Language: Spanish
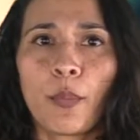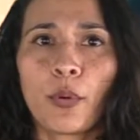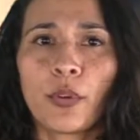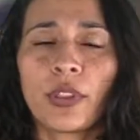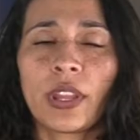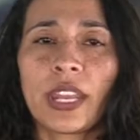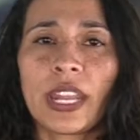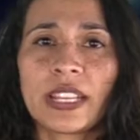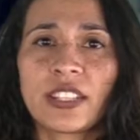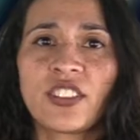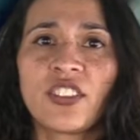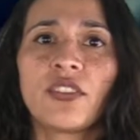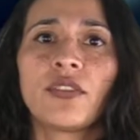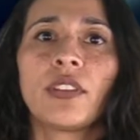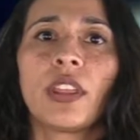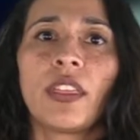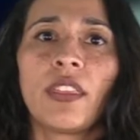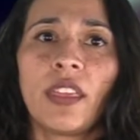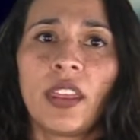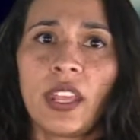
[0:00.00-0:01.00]
ponderación
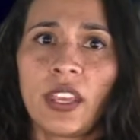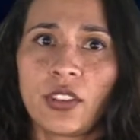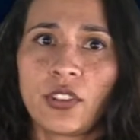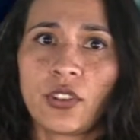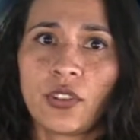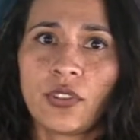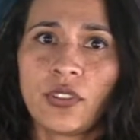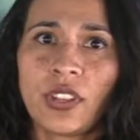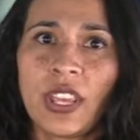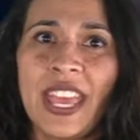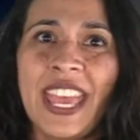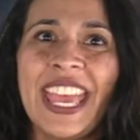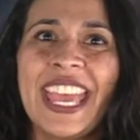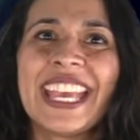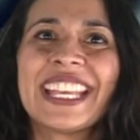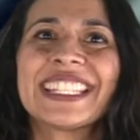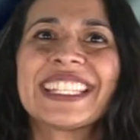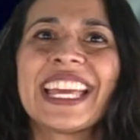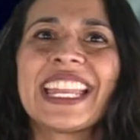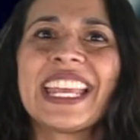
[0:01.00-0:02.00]
de derechos
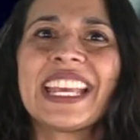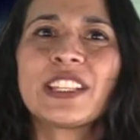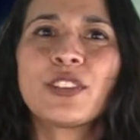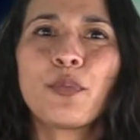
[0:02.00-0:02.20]
estaría